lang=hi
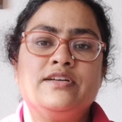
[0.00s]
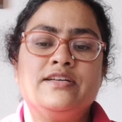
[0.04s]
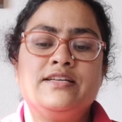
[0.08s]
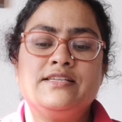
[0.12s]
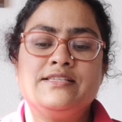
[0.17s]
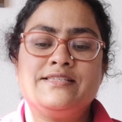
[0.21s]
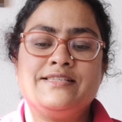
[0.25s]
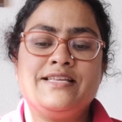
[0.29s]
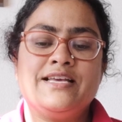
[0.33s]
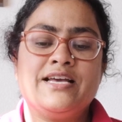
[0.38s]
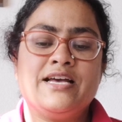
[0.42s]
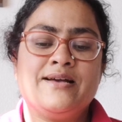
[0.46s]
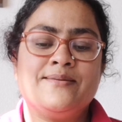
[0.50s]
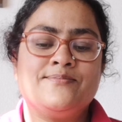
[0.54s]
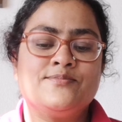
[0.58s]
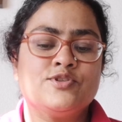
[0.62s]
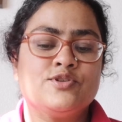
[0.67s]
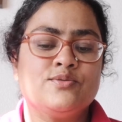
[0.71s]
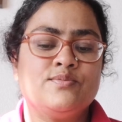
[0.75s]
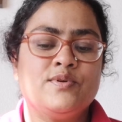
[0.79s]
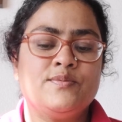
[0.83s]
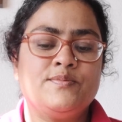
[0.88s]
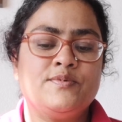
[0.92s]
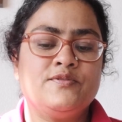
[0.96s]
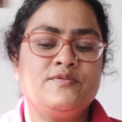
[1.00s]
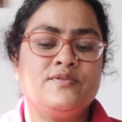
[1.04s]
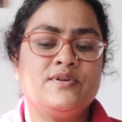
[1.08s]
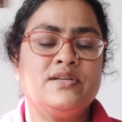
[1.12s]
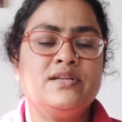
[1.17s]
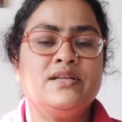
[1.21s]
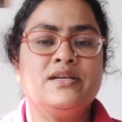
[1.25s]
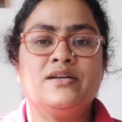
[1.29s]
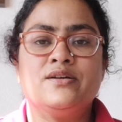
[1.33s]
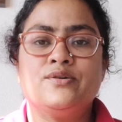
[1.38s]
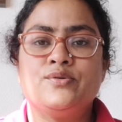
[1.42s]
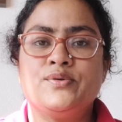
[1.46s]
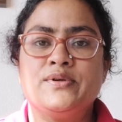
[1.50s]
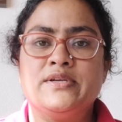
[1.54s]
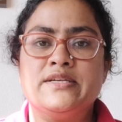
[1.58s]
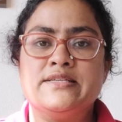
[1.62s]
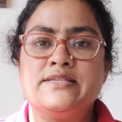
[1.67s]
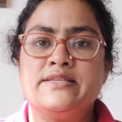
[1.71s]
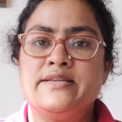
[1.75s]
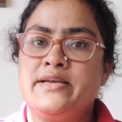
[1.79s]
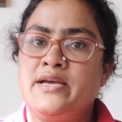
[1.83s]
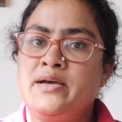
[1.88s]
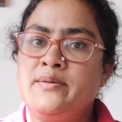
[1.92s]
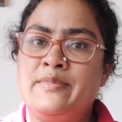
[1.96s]
इसलिए ऐप्स को मैं प्रेफर नहीं करूँगी
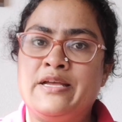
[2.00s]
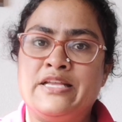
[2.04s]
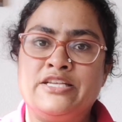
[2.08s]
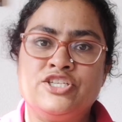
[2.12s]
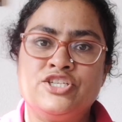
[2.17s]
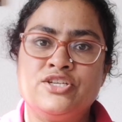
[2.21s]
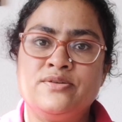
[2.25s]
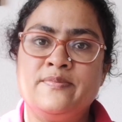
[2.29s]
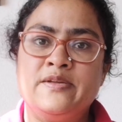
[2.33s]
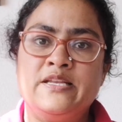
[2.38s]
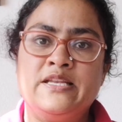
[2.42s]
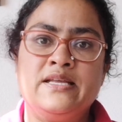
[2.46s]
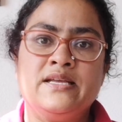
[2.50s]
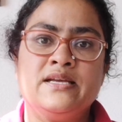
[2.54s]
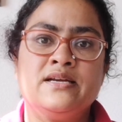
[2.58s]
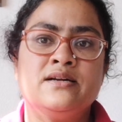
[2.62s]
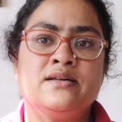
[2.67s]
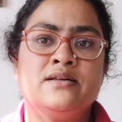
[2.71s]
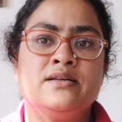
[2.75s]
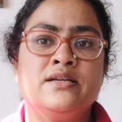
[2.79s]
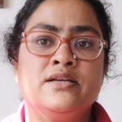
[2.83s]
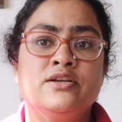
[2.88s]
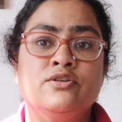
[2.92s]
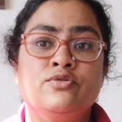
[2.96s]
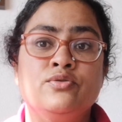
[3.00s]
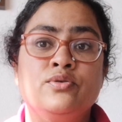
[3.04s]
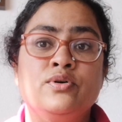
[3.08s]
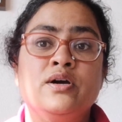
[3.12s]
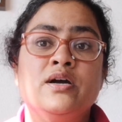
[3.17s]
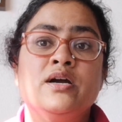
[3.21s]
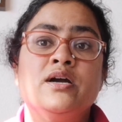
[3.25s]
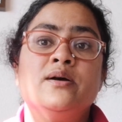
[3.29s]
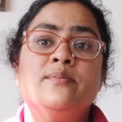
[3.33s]
इसलिए यहाँ मेंशन भी नहीं कर रही हूँ